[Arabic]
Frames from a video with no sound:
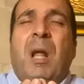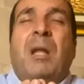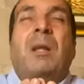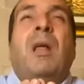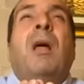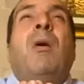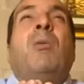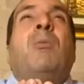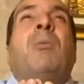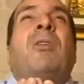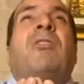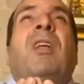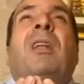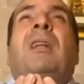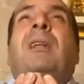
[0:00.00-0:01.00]
اللهم
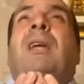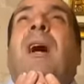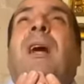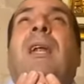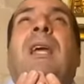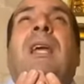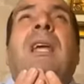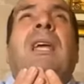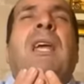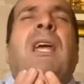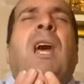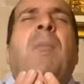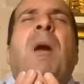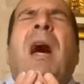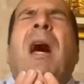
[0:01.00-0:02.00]
صل عليه
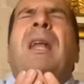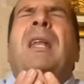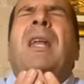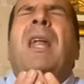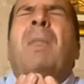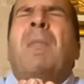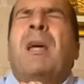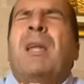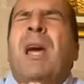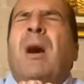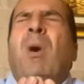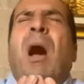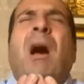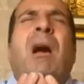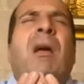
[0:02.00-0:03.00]
كما علمنا
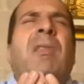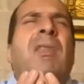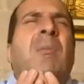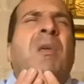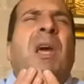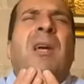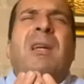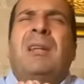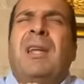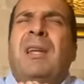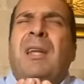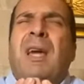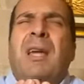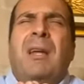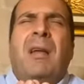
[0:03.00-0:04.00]
وأخذ
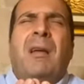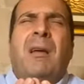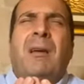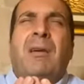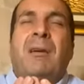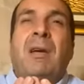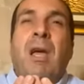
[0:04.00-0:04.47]
بأيدينا إلى الخير